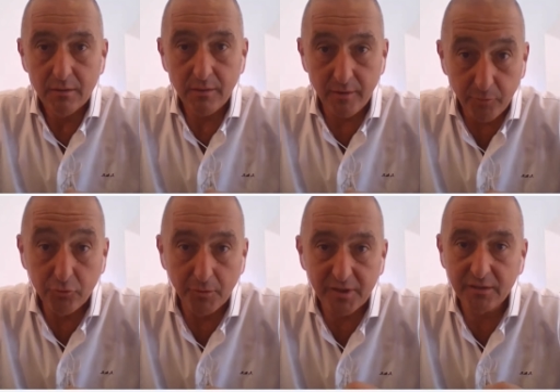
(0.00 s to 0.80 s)
desde el
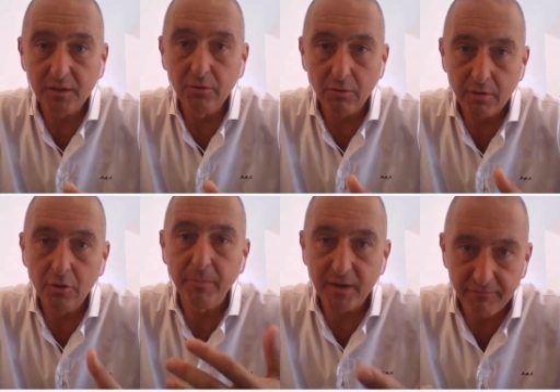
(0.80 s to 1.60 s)
punto de vista
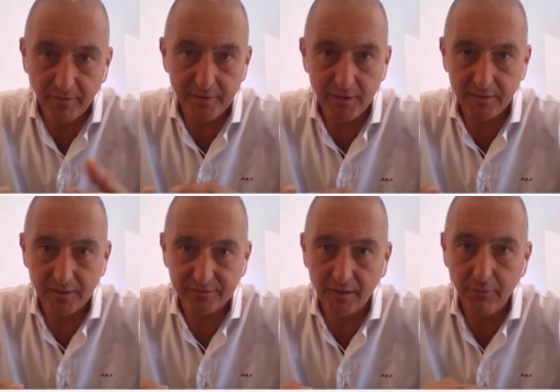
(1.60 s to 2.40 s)
tecnológico para
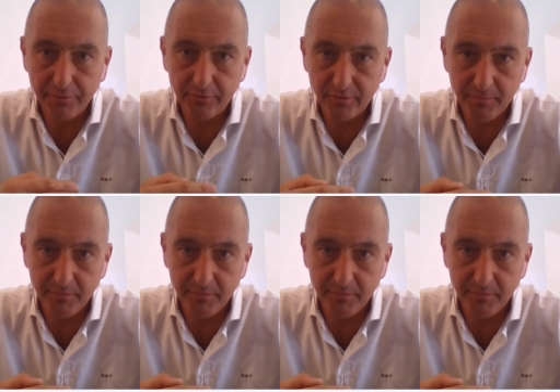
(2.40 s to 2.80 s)
facilitar esa adopción